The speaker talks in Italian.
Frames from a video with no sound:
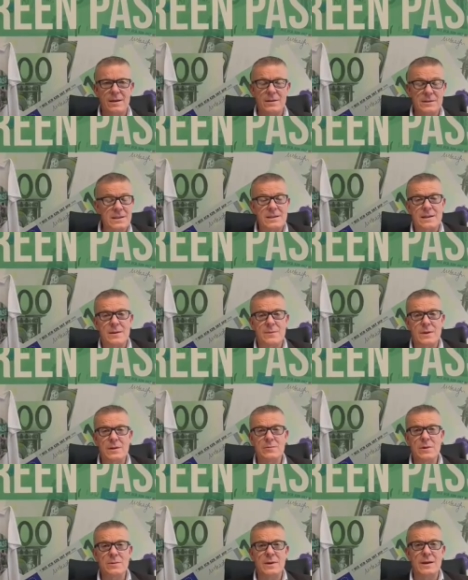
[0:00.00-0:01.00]

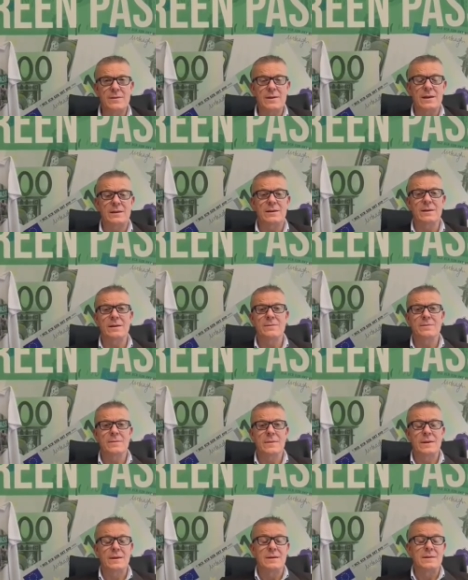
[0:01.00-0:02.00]
Settembre 2020.
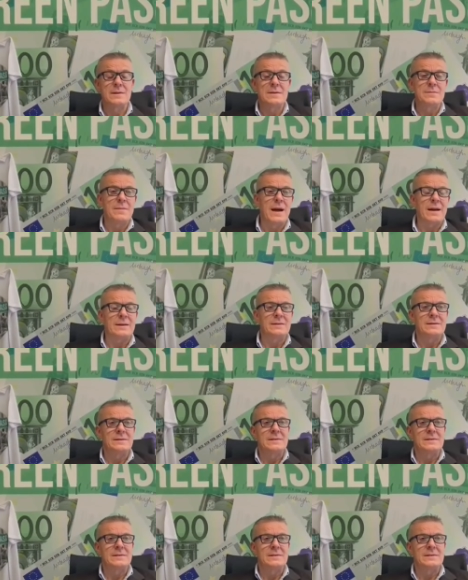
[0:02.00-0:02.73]
Ah,